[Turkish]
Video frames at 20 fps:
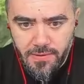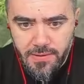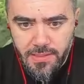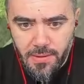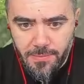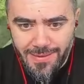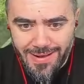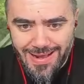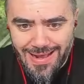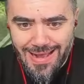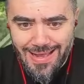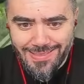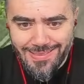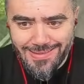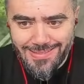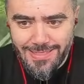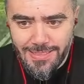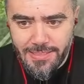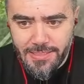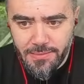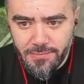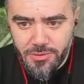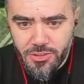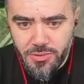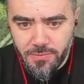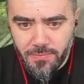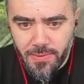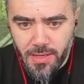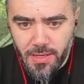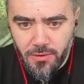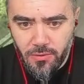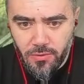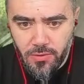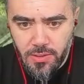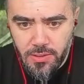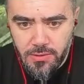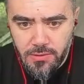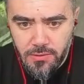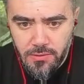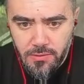tam. Ateş ettiğim için bağırıyorlar.
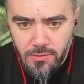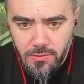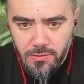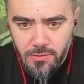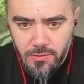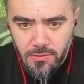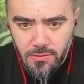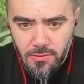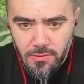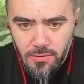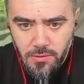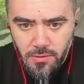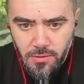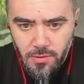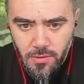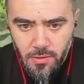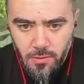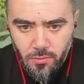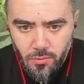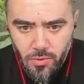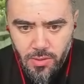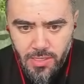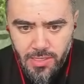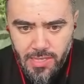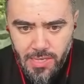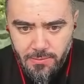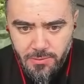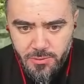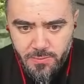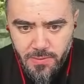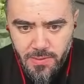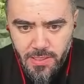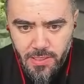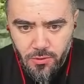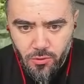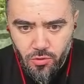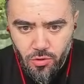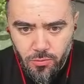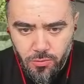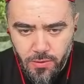Buraya gelmiş birileri
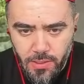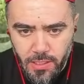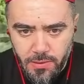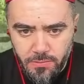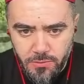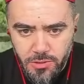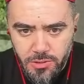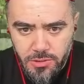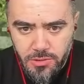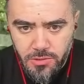gül bırakmış.